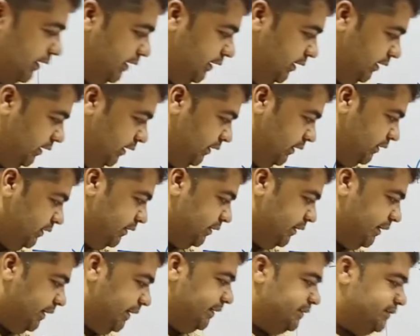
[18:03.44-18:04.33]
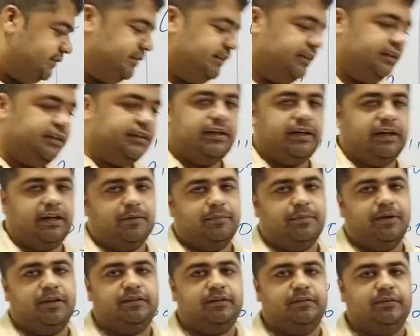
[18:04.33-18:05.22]
हैं डेड स्टेट आई
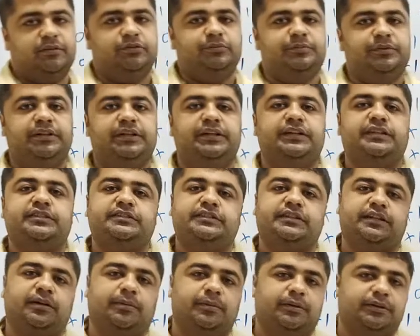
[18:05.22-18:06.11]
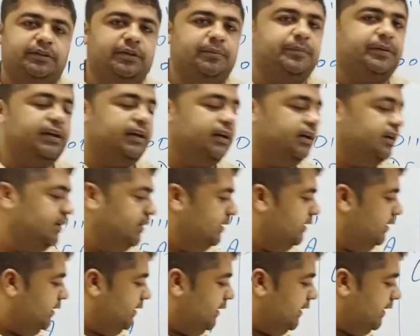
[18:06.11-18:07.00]
बात समझ में डेड स्टेट का मतलब क्या
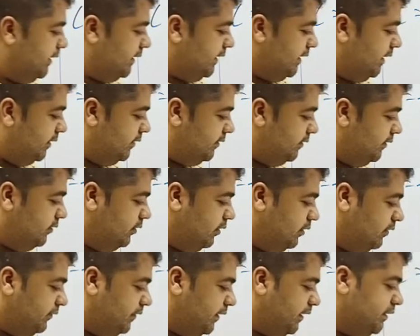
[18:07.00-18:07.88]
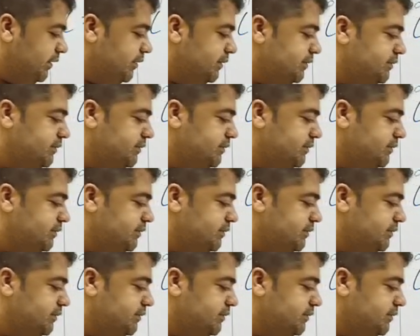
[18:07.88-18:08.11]
एक ऐसी नॉन फाइनल